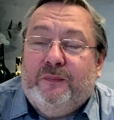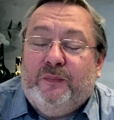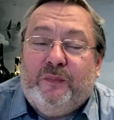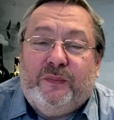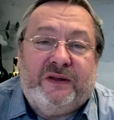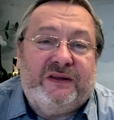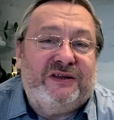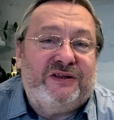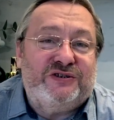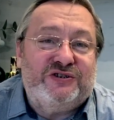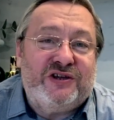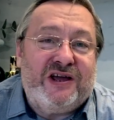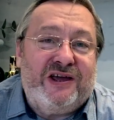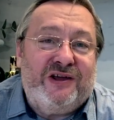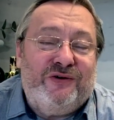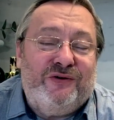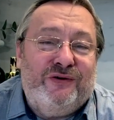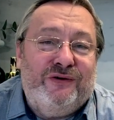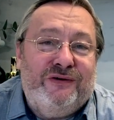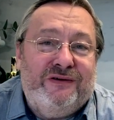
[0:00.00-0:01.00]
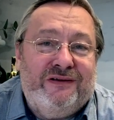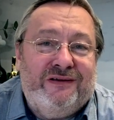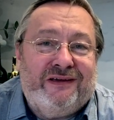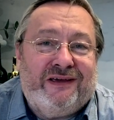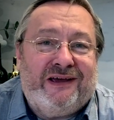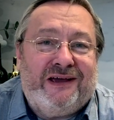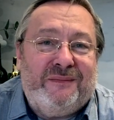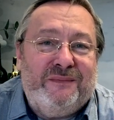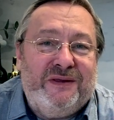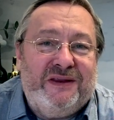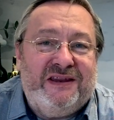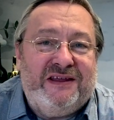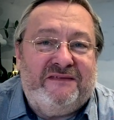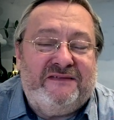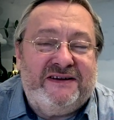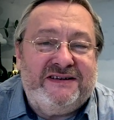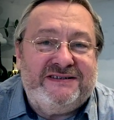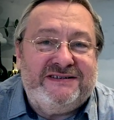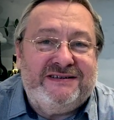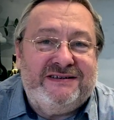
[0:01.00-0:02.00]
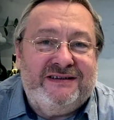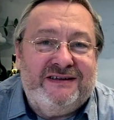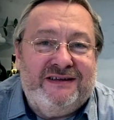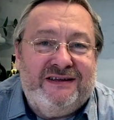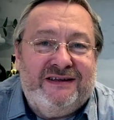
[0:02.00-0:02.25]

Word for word: Продолжаю рекомендовать